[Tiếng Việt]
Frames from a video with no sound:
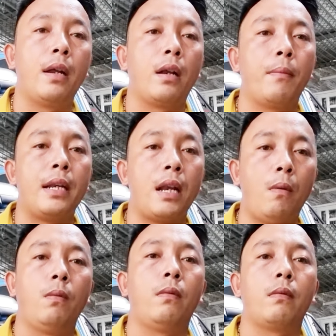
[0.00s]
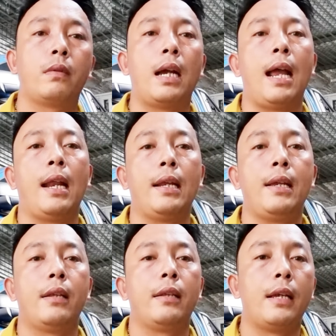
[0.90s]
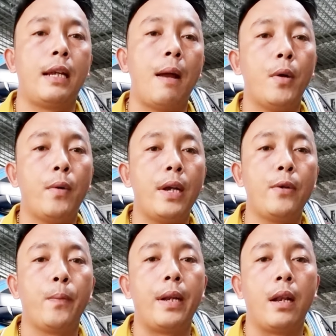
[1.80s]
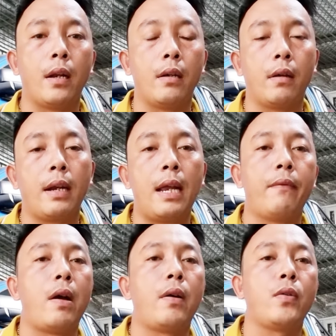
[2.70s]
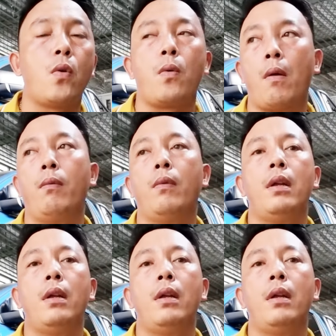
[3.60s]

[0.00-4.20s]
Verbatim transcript: nó bị nóng chẳng hạn đi thì anh em lưu ý giúp mình là đừng có để vào cái chỗ nóng